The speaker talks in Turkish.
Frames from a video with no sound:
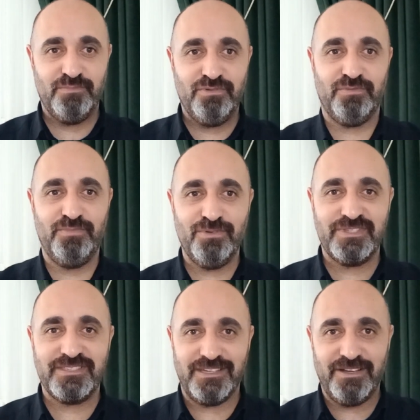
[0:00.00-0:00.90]
bu büyük
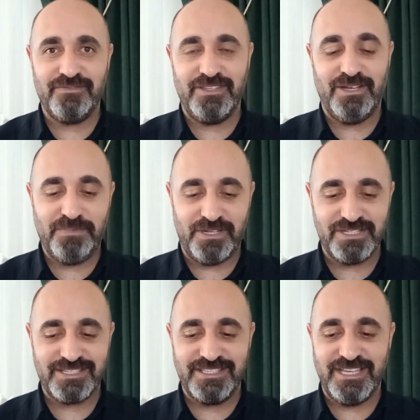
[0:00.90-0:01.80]
sınav
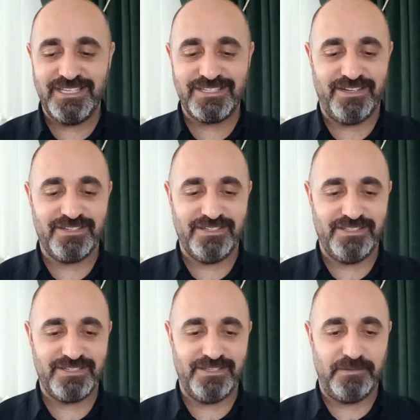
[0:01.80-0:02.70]
yapılacak genç
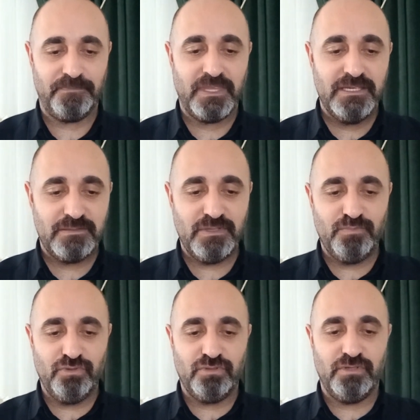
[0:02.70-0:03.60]
arkadaşlarım. Şimdi
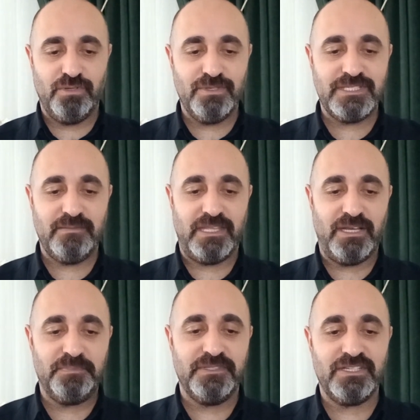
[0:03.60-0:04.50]
bu e, ÖSYM
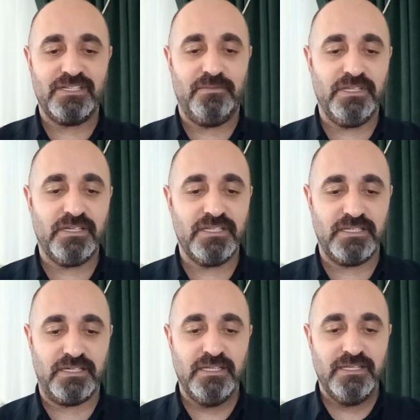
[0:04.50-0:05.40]
yaptığı açıklamalar
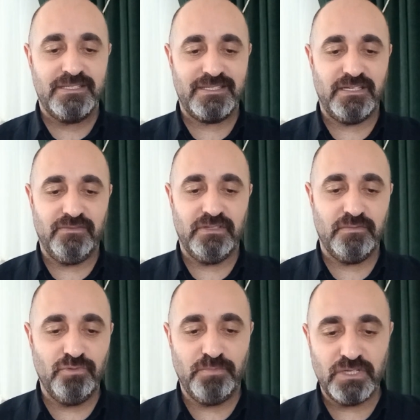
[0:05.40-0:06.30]
arkadaşlar
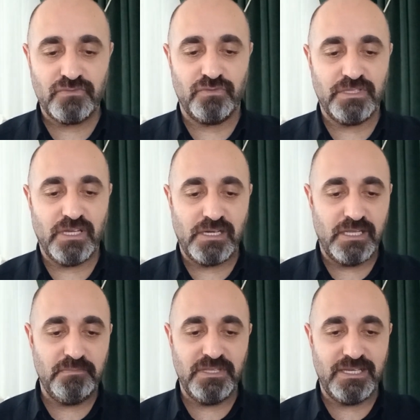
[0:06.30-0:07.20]
sınavın bu başvuru
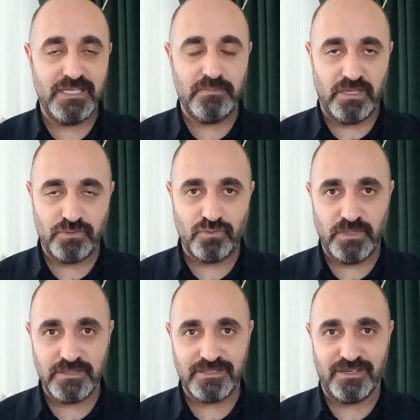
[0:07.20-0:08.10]
tarihlerini 1 ile 26
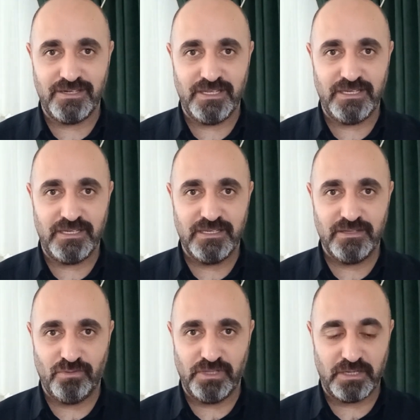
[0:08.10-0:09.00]
Şubat tarihleri
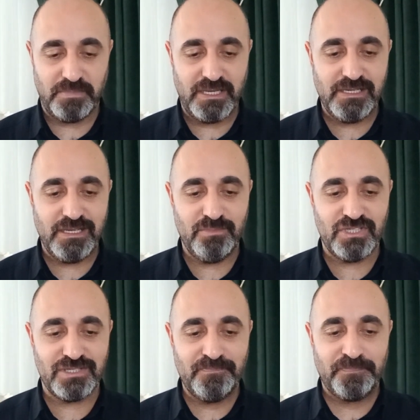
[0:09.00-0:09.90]
olarak belirlemiş.